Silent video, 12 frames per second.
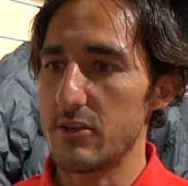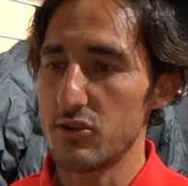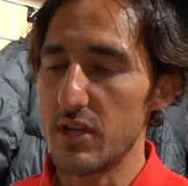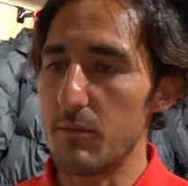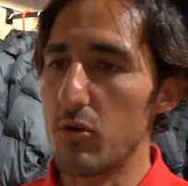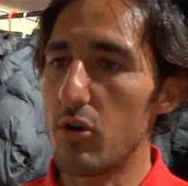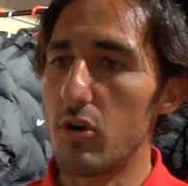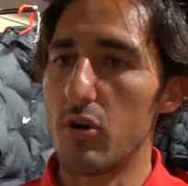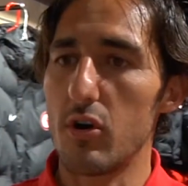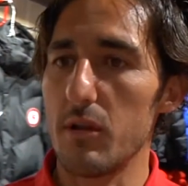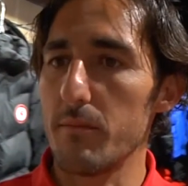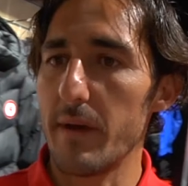
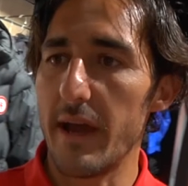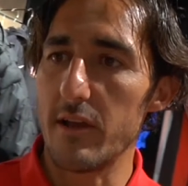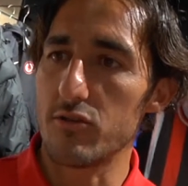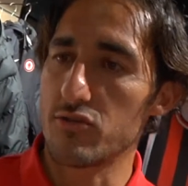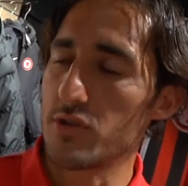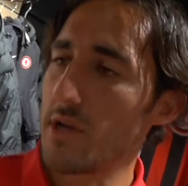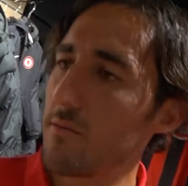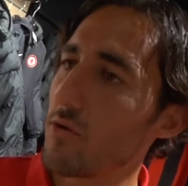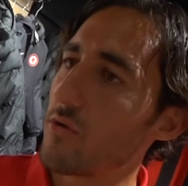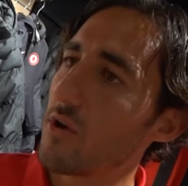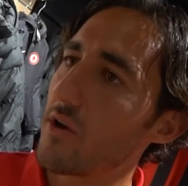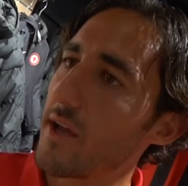sogniamo il meglio, sogniamo
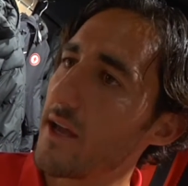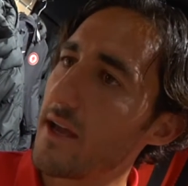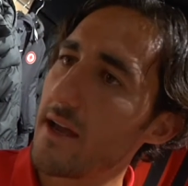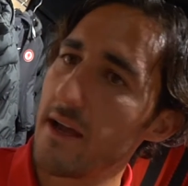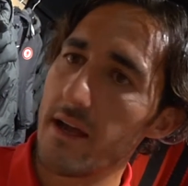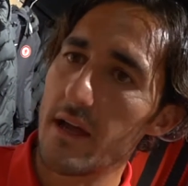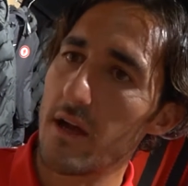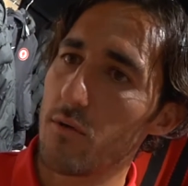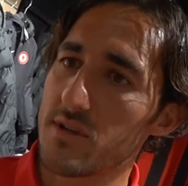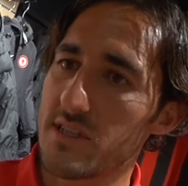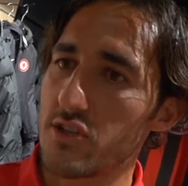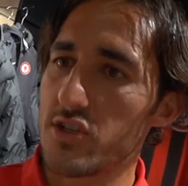quello che
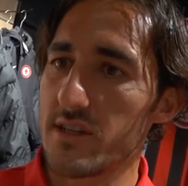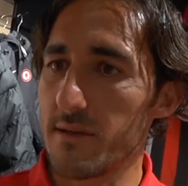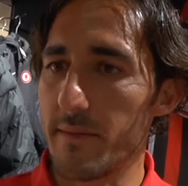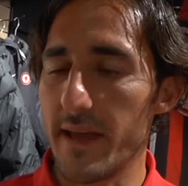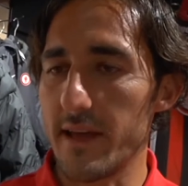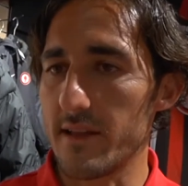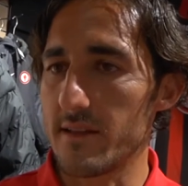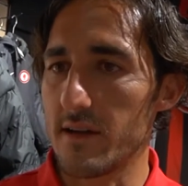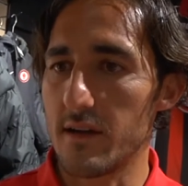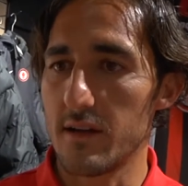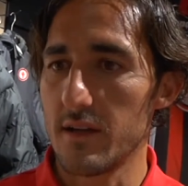questa gente merita.